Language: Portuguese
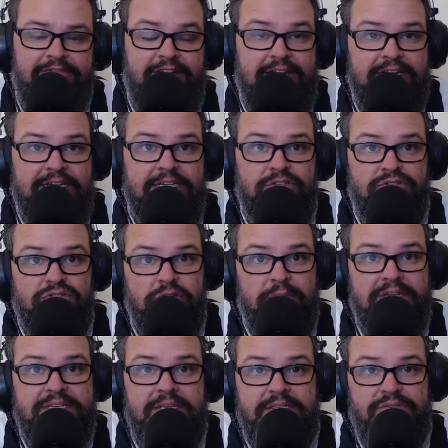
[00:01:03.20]
falando
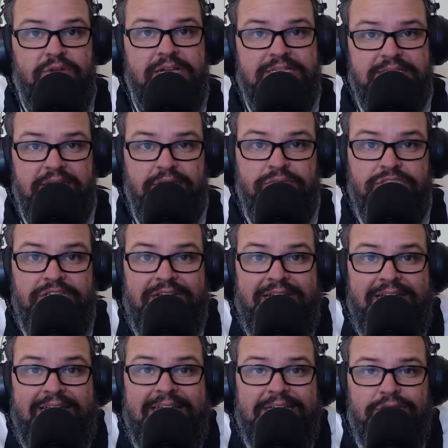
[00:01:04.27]
sobre essa situação de
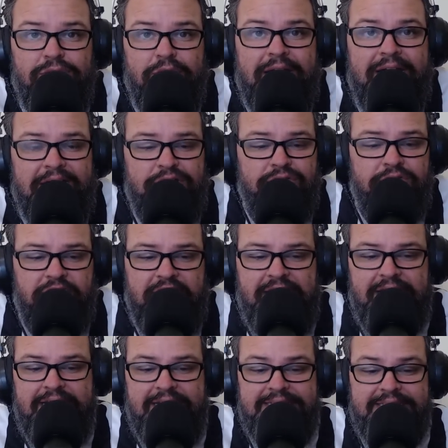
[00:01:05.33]
Eduardo
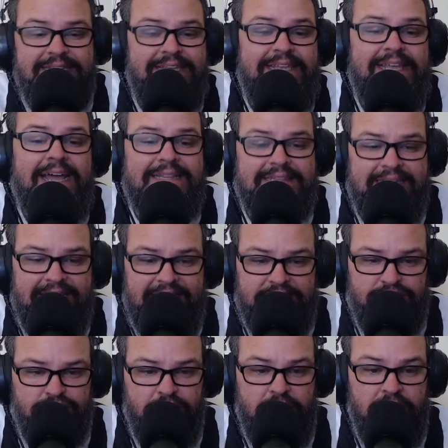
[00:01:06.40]
Vargas e
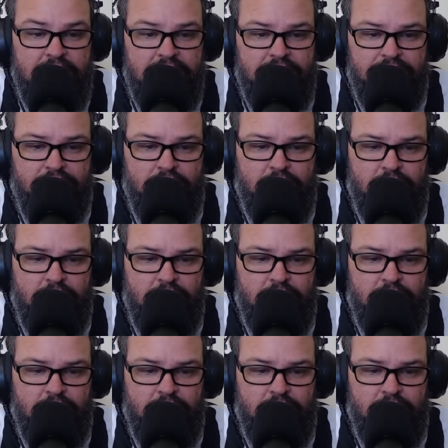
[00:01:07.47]
Atlético. Eu vou